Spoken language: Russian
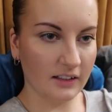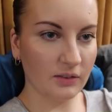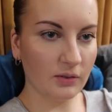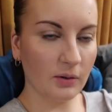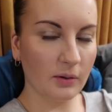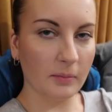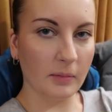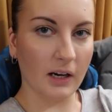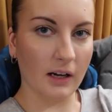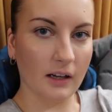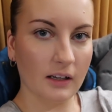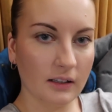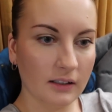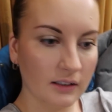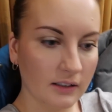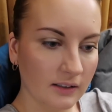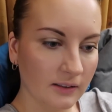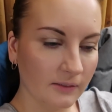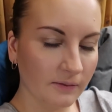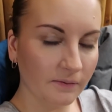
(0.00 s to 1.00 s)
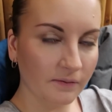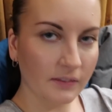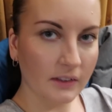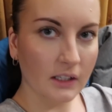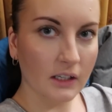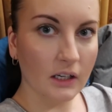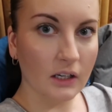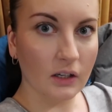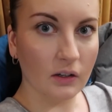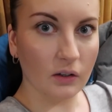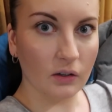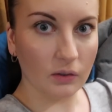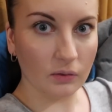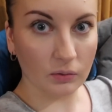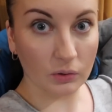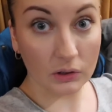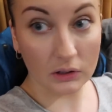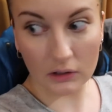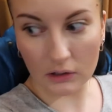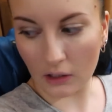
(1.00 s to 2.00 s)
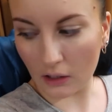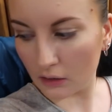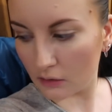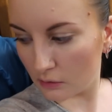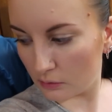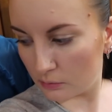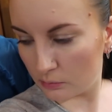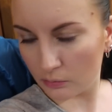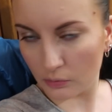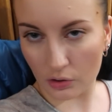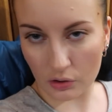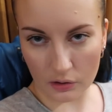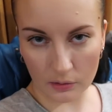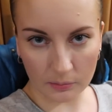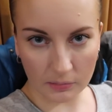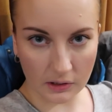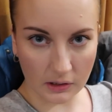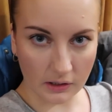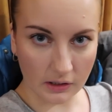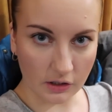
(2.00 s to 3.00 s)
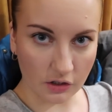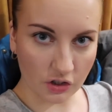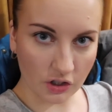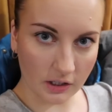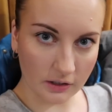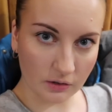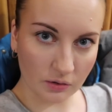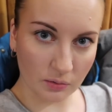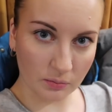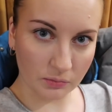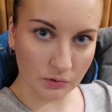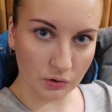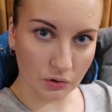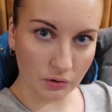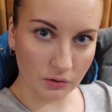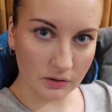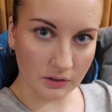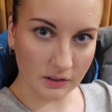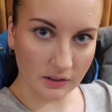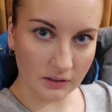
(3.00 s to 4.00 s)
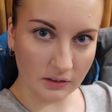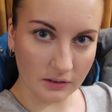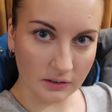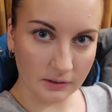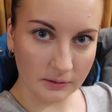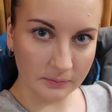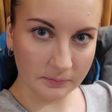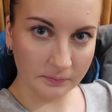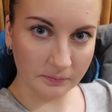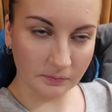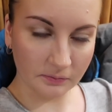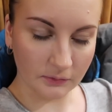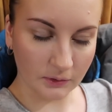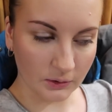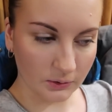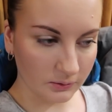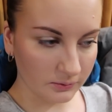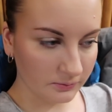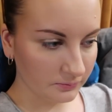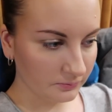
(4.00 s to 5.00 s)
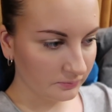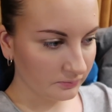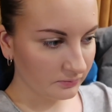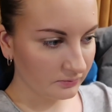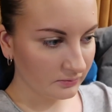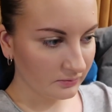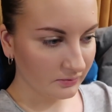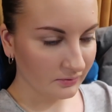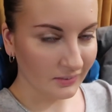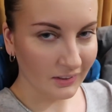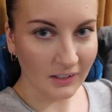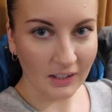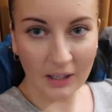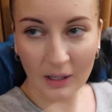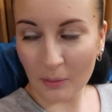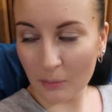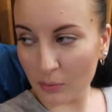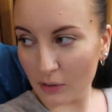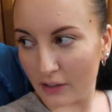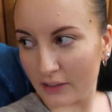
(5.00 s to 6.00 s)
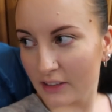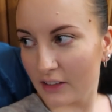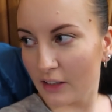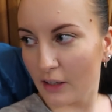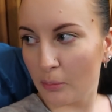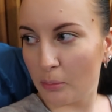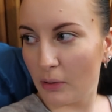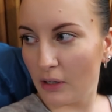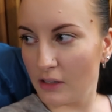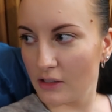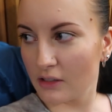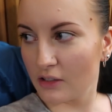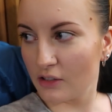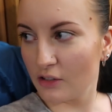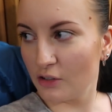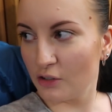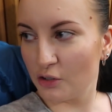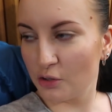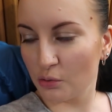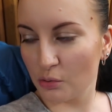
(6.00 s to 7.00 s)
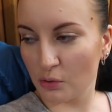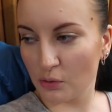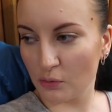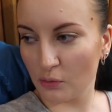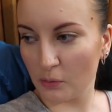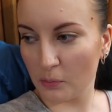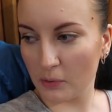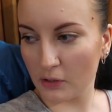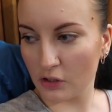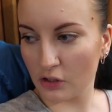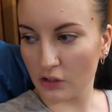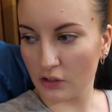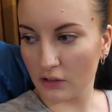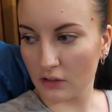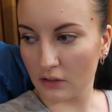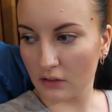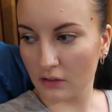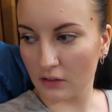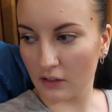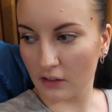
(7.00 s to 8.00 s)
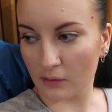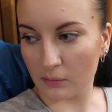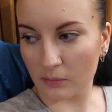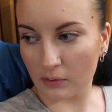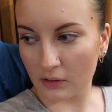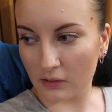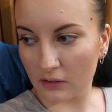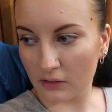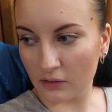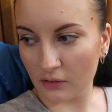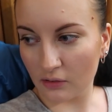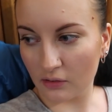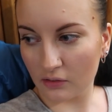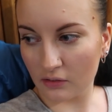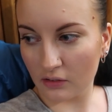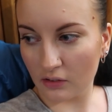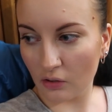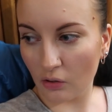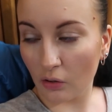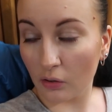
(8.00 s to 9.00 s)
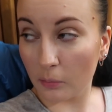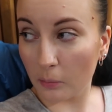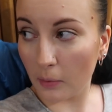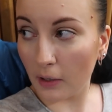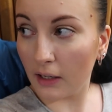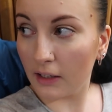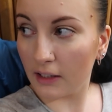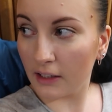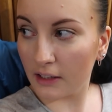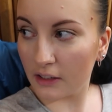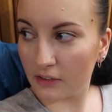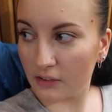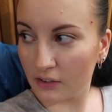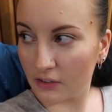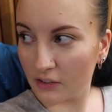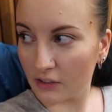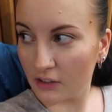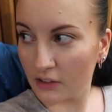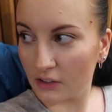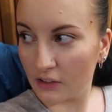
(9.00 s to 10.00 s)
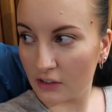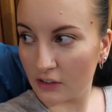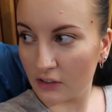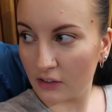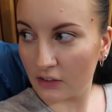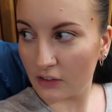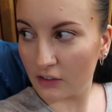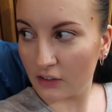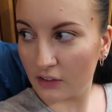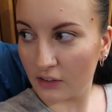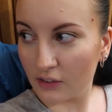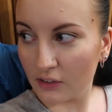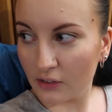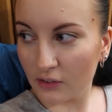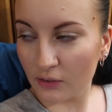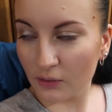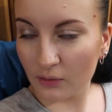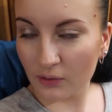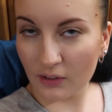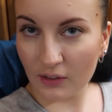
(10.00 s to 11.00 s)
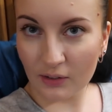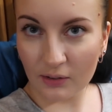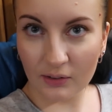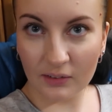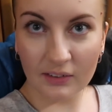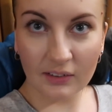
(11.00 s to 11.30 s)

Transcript: Да, Тома? Да. А вот так. Можно было лежать дома, ничего не делать, но... Благо я палец не чувствую почти, как бы. Ну, отвалится Он скоро. болит. Он скоро отвалится, я же говорю.